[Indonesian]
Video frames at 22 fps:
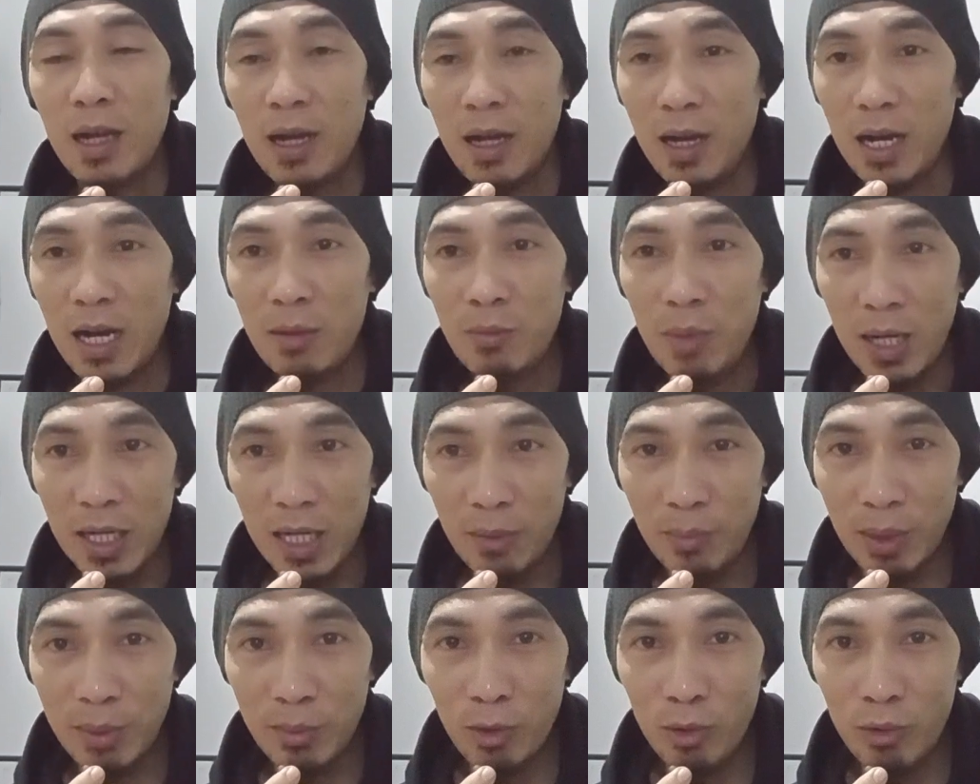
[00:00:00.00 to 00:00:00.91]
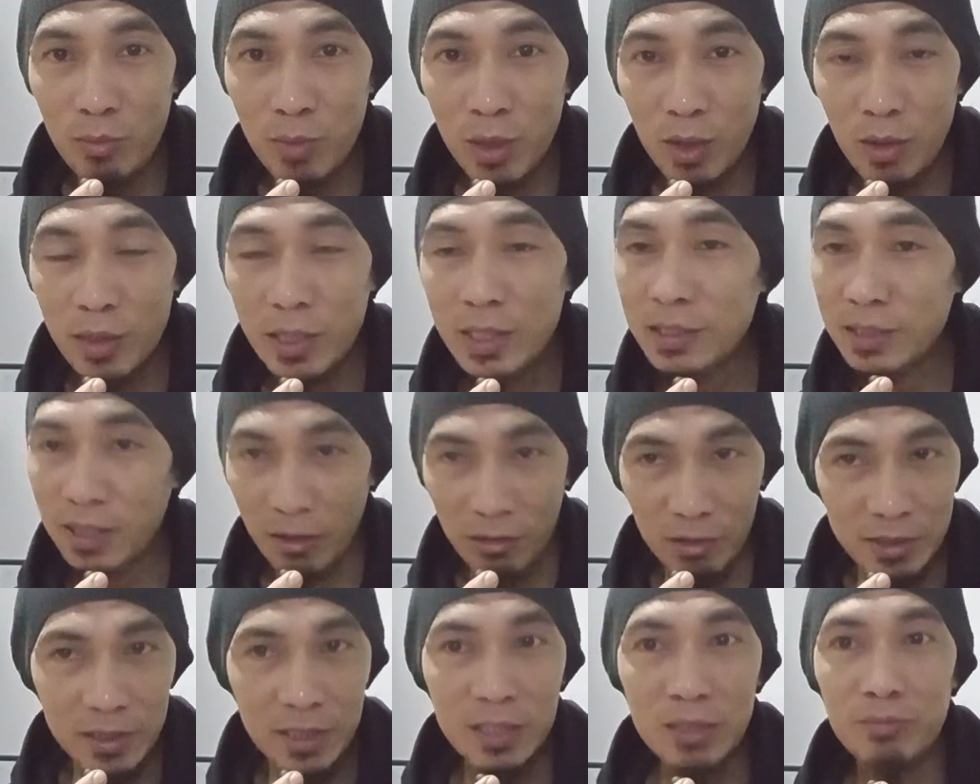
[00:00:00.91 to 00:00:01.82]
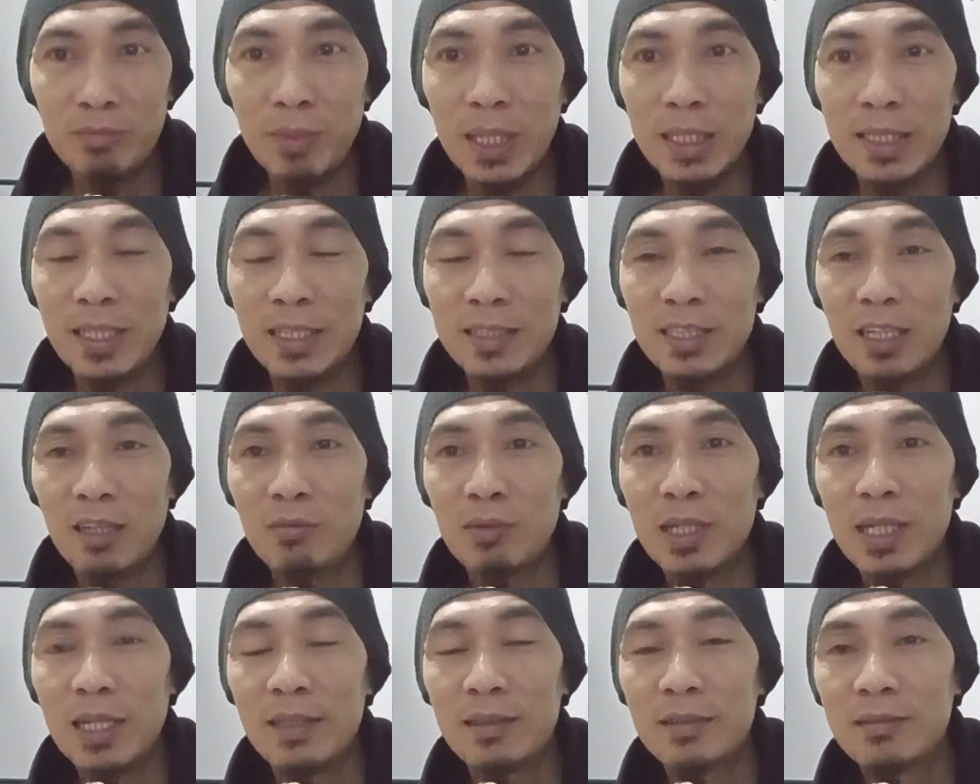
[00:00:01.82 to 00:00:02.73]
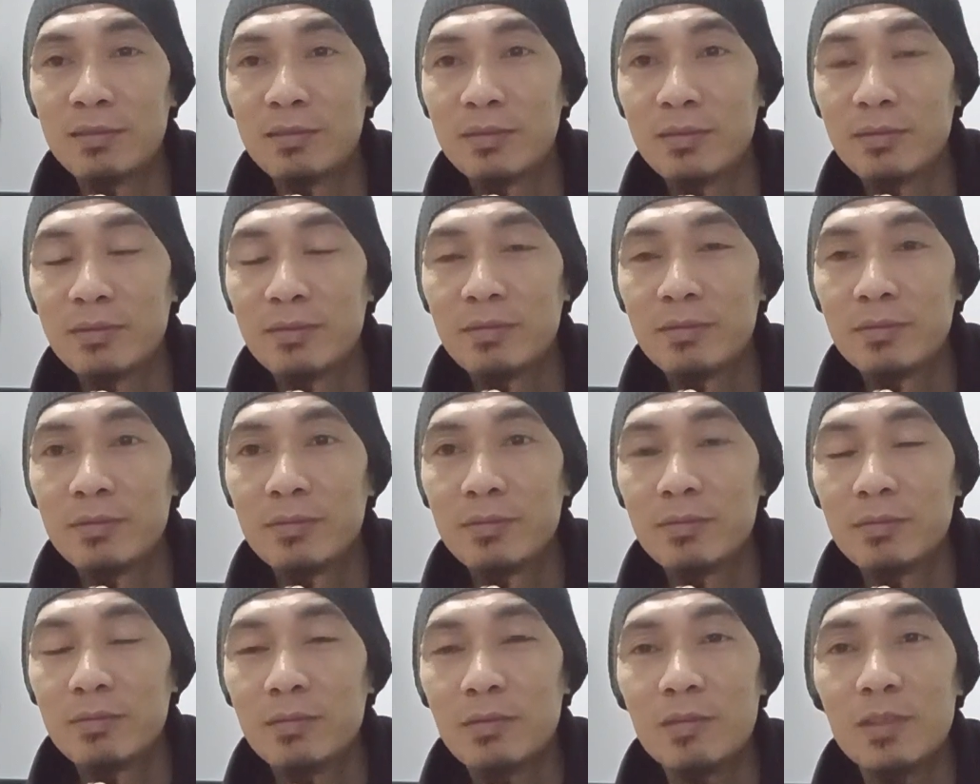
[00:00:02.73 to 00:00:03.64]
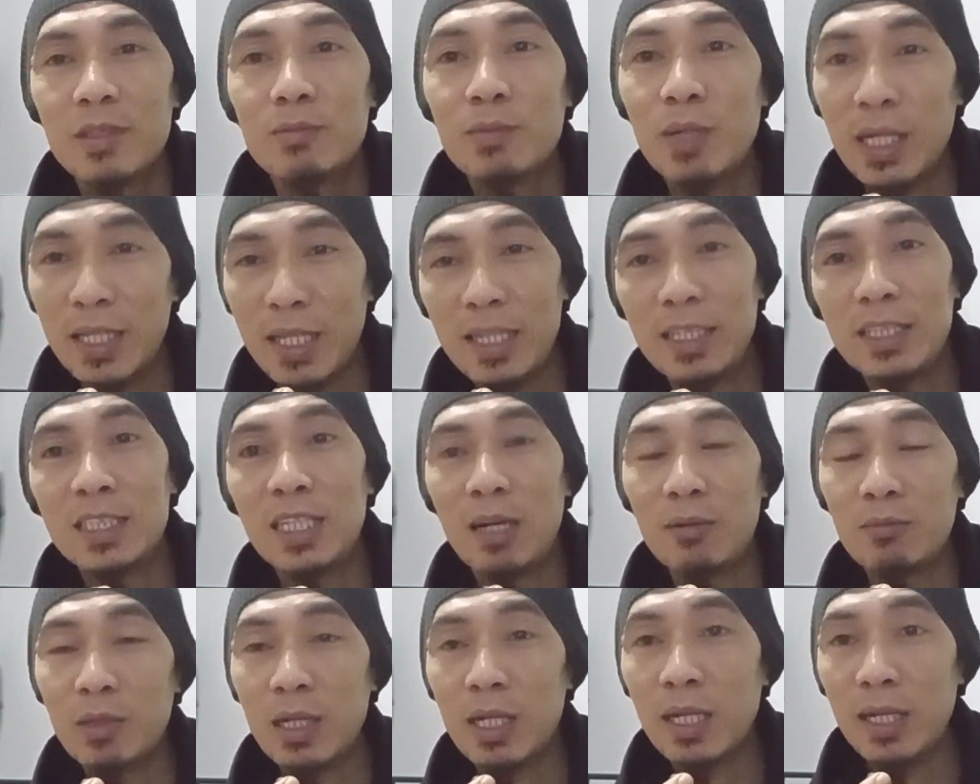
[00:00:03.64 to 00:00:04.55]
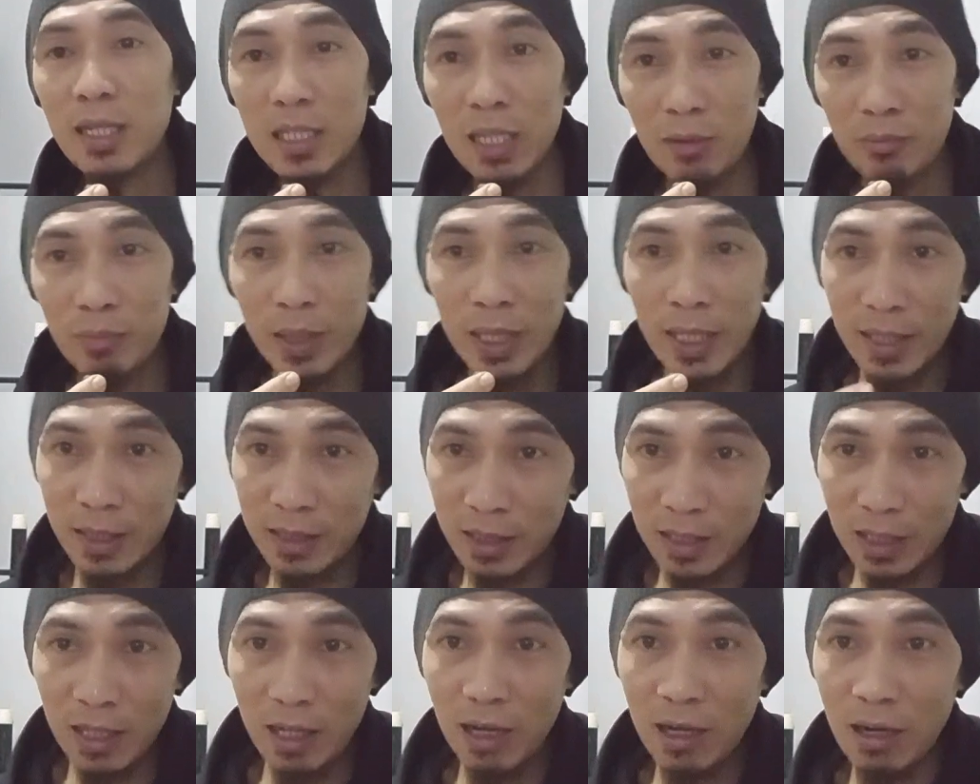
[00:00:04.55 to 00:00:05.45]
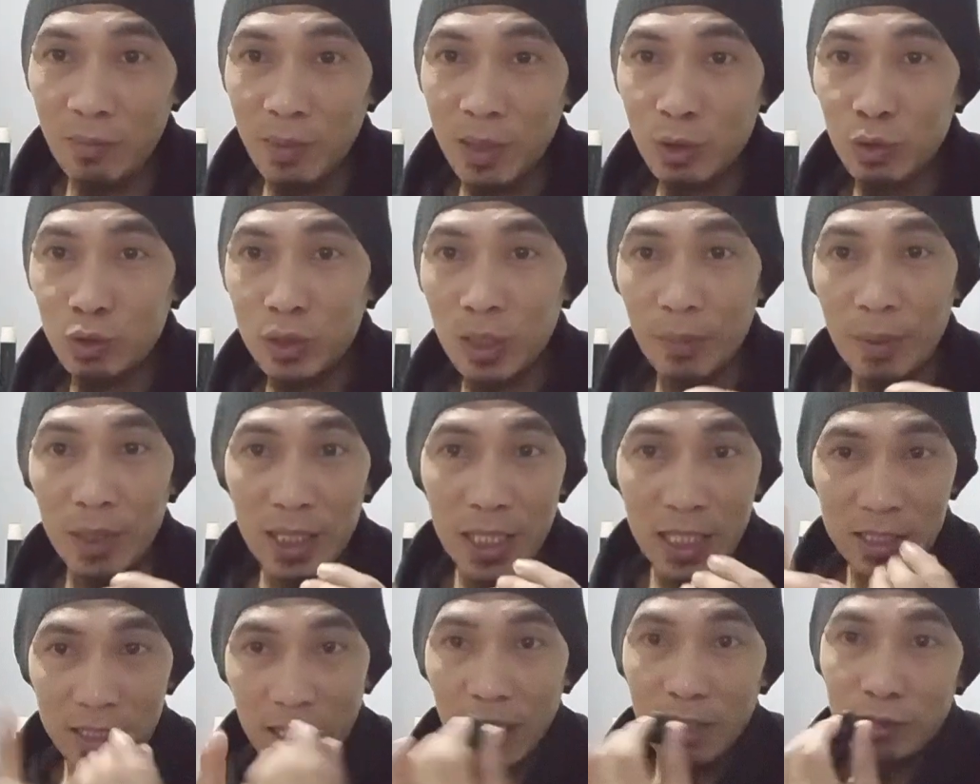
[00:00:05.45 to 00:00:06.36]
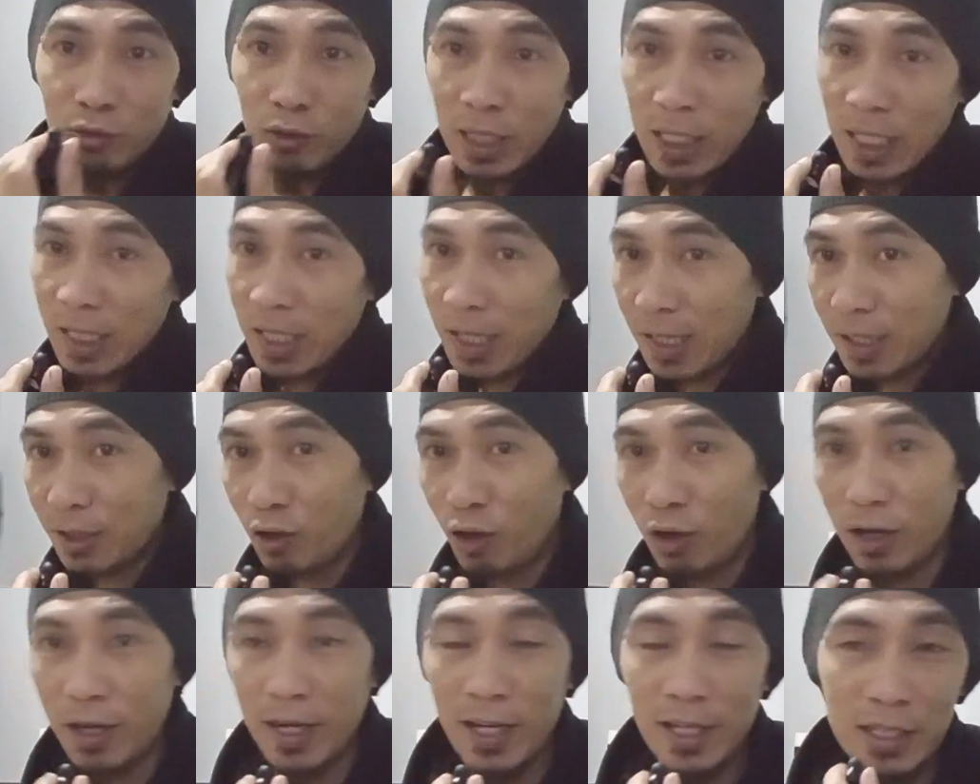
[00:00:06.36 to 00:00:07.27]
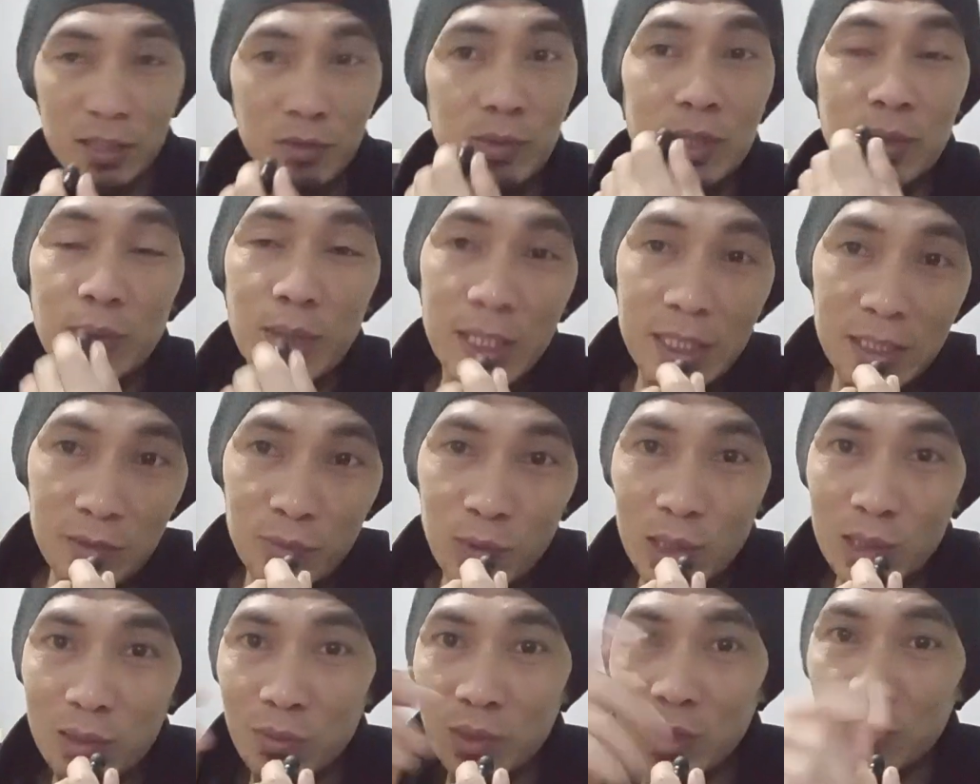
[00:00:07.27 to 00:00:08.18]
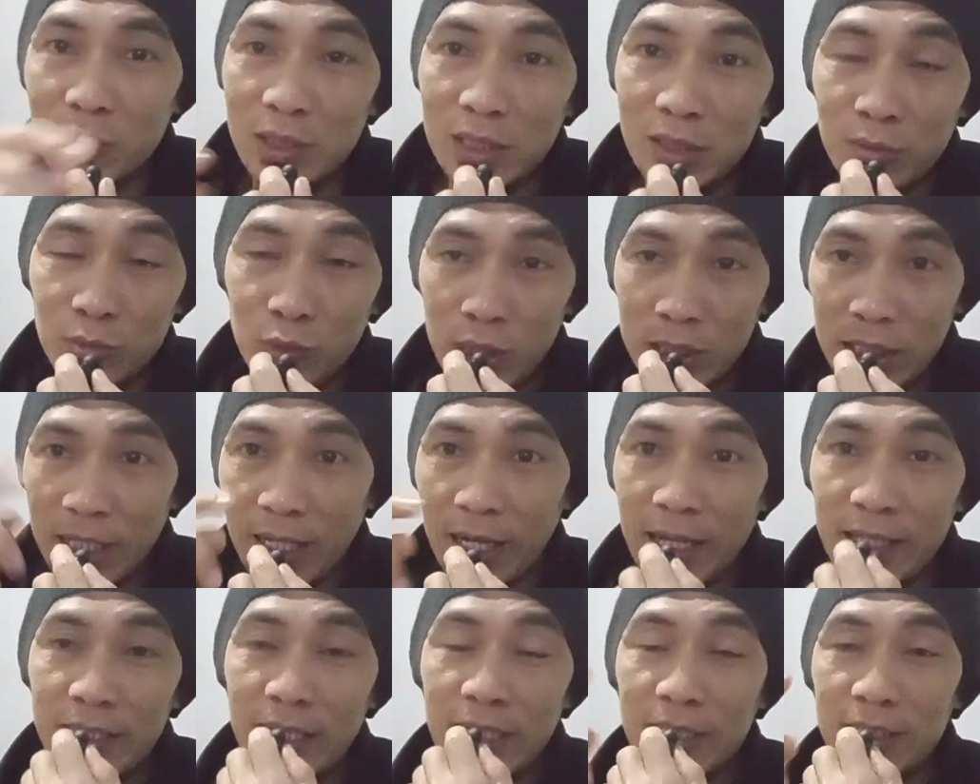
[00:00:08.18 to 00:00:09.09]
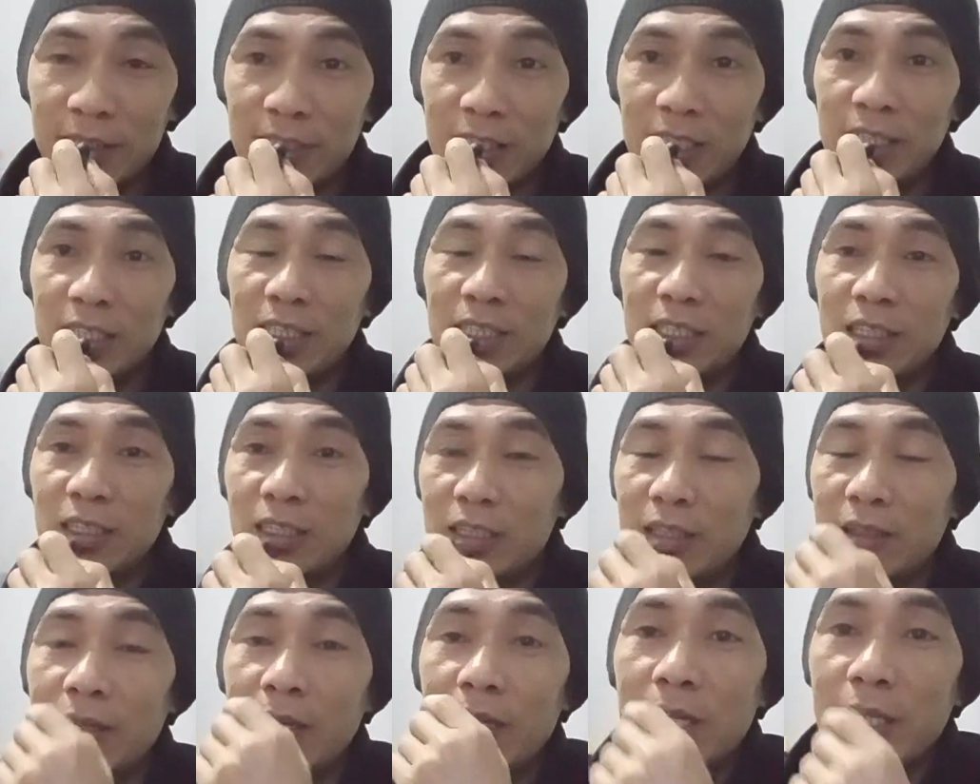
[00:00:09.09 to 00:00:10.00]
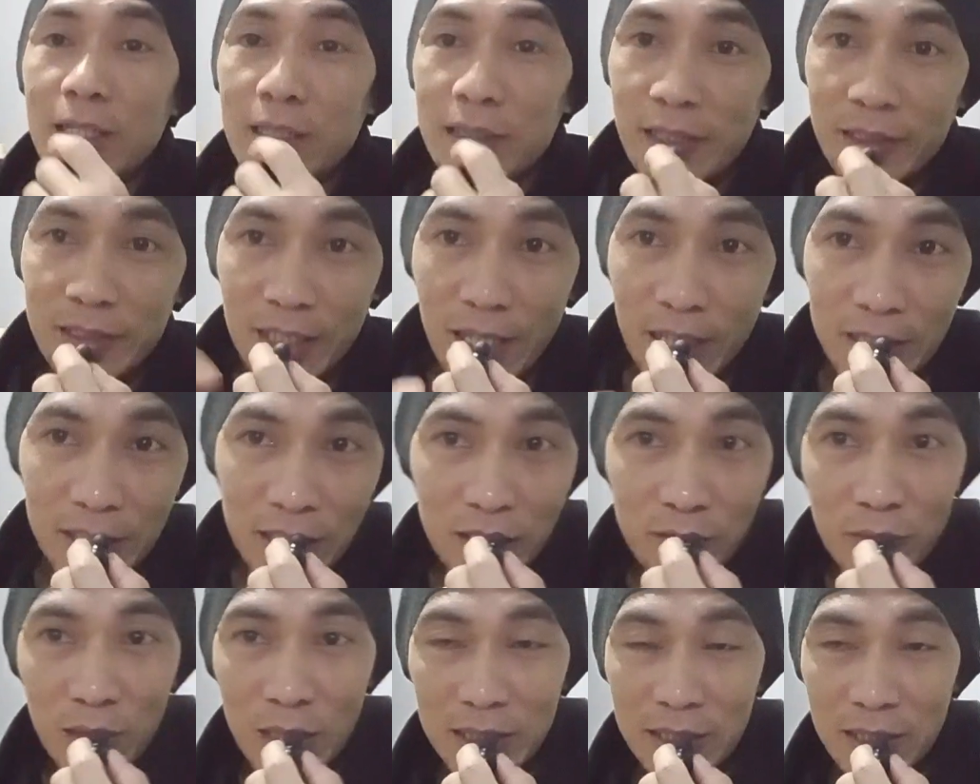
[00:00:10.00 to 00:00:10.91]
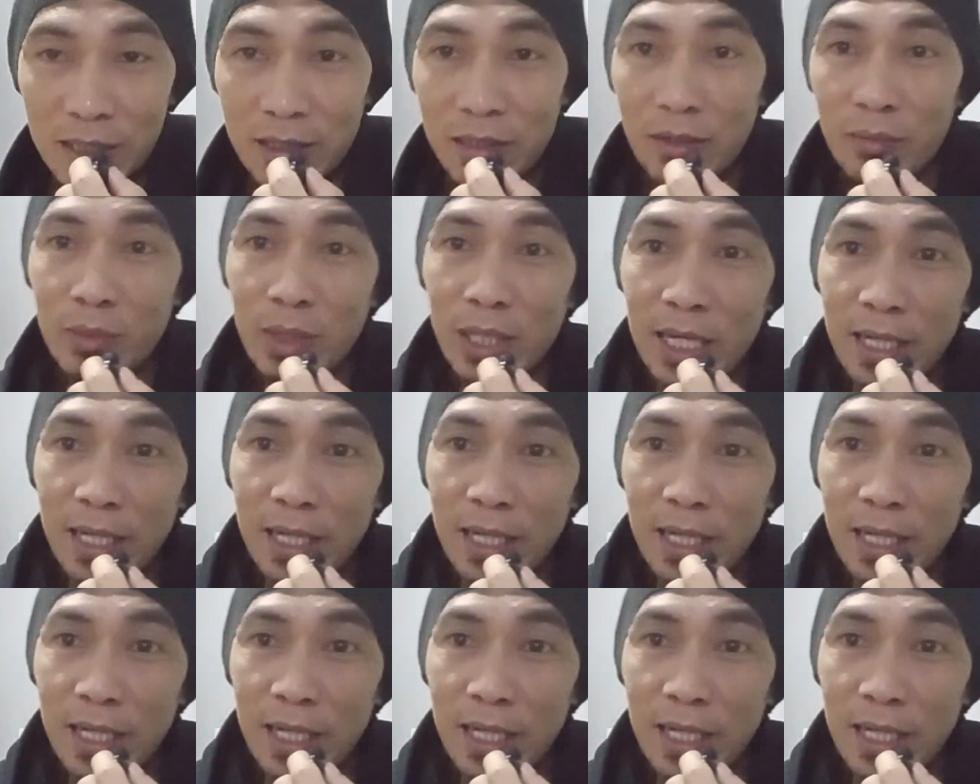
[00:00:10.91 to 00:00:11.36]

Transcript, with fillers: Ah, abang kapan mau umroh? Insya Allah secepatnya saya bilang. Mereka diam. Karena kenapa ya? Kan namanya ucapan kita itu kan adalah doa, teman-teman. Makanya buat teman-teman semua TKI yang di sini yang saat ini masih